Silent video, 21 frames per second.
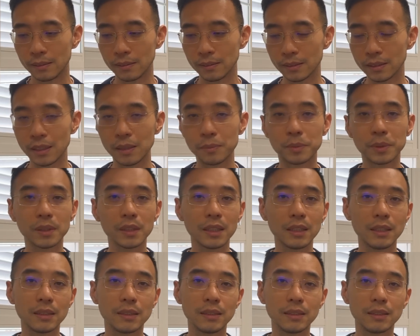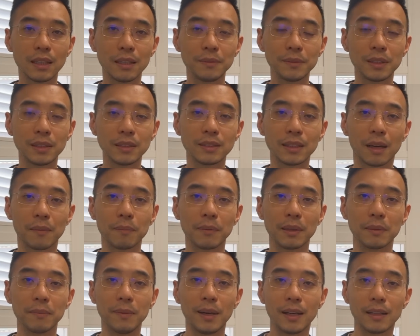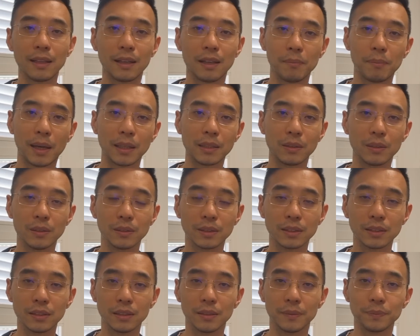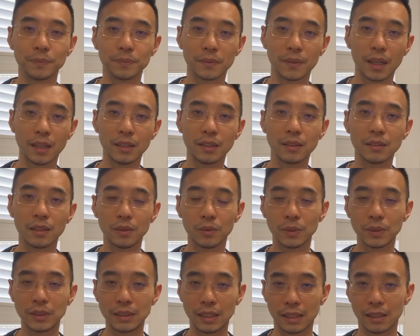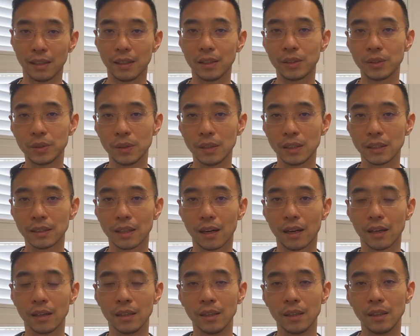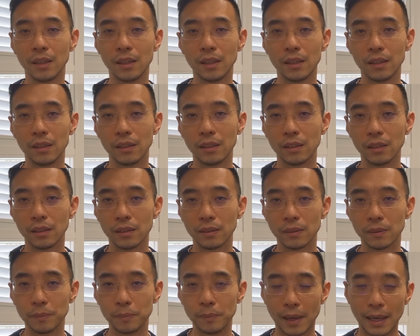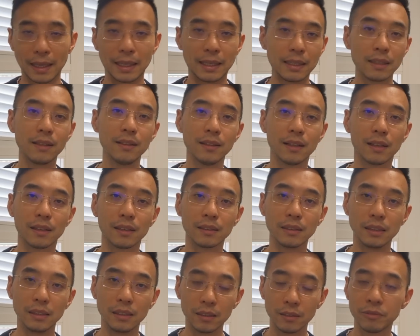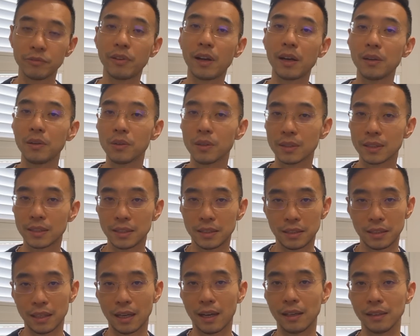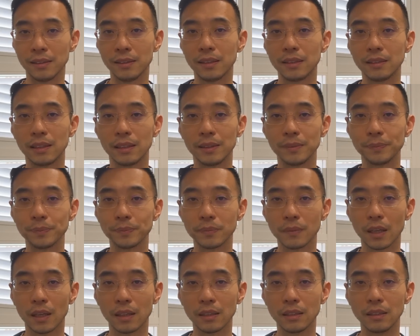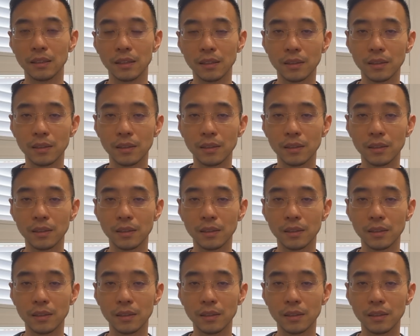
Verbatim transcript: 这也不是一期节目能讲明白的啊。八九六四，但是呢，我简单说一下啊，每一个你能翻过墙的人，那你能